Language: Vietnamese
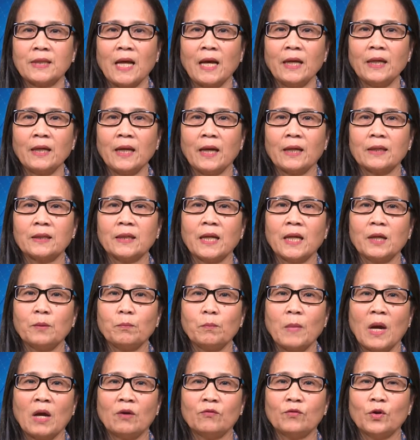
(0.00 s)
tái khẳng
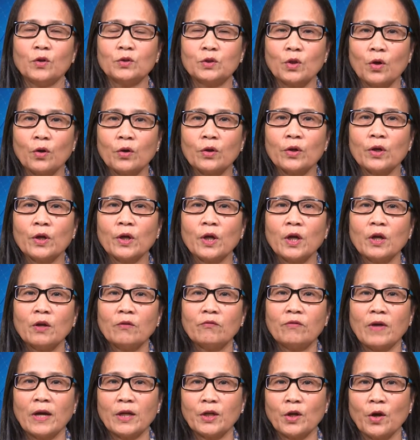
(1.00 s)
định bà vô tội
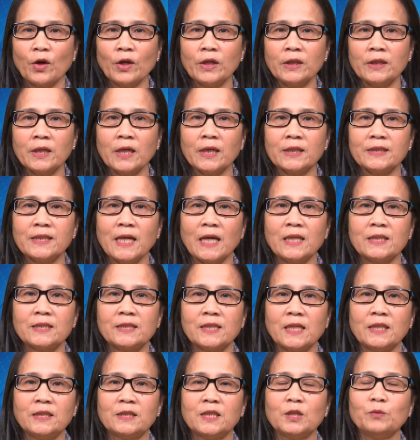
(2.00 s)
và nói thời gian
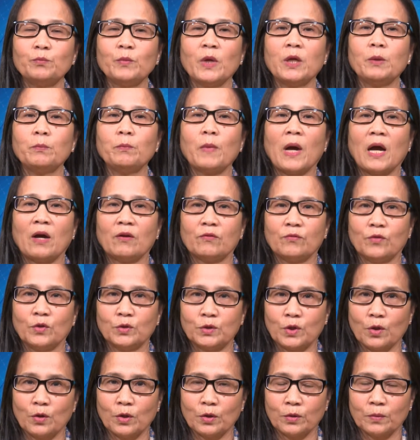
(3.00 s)
sẽ chứng minh bà vô
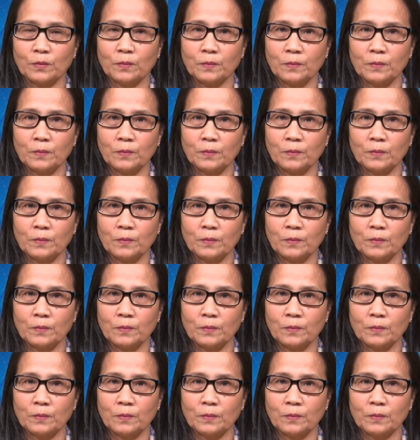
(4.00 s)
tội.